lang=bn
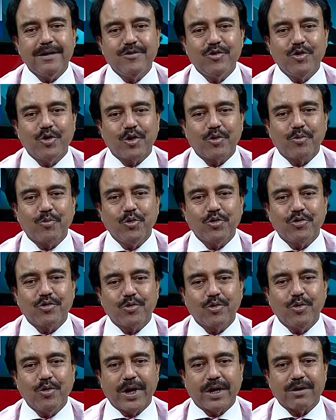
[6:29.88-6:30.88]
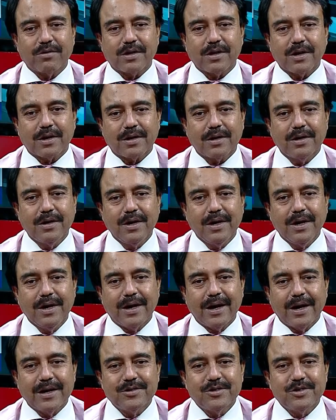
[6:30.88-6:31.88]
ইজ ইউর গুড আনসার
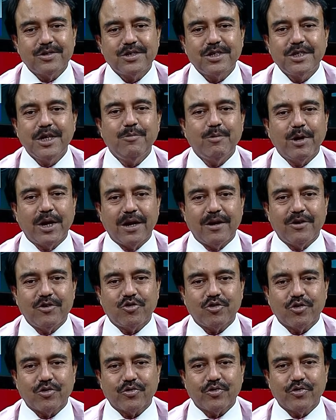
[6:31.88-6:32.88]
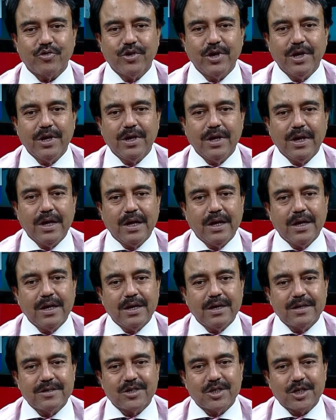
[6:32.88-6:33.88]
অ্যান্ড স্টিম স্টিমিউলেশন
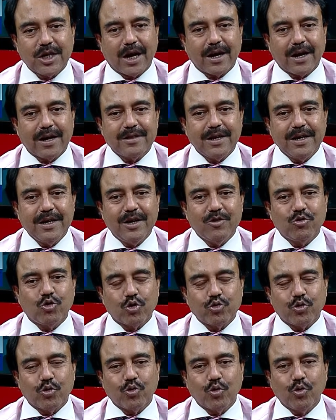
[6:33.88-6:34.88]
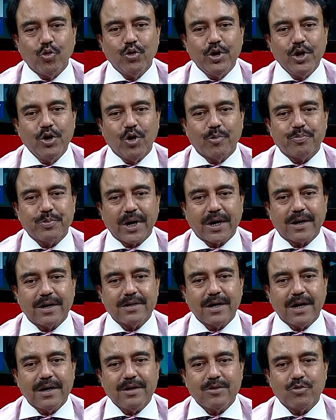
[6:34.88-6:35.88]
সারাদিনে যতটুকু নীরব থাকা
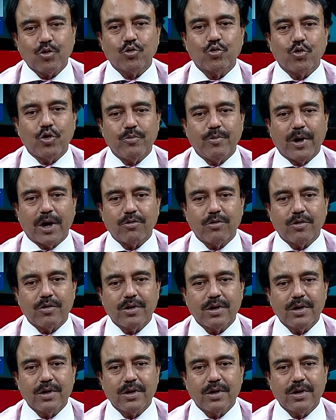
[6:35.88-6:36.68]
যায় ততই ভালো